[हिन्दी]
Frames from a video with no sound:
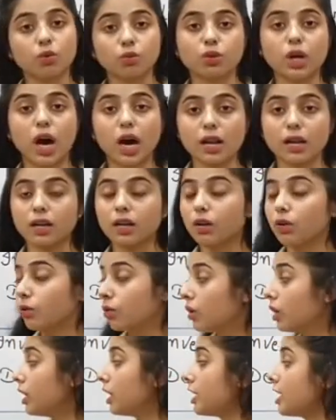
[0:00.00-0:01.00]
उधार ले
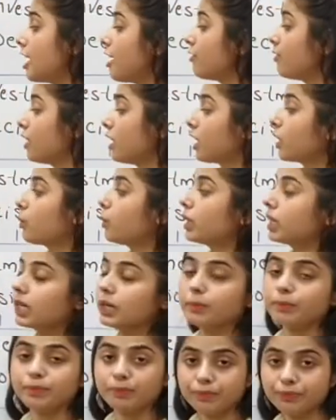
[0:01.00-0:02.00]
लो या फिर
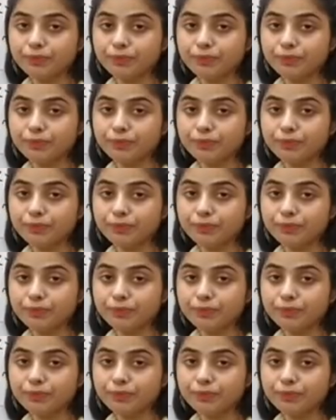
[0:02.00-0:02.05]
इक्विटी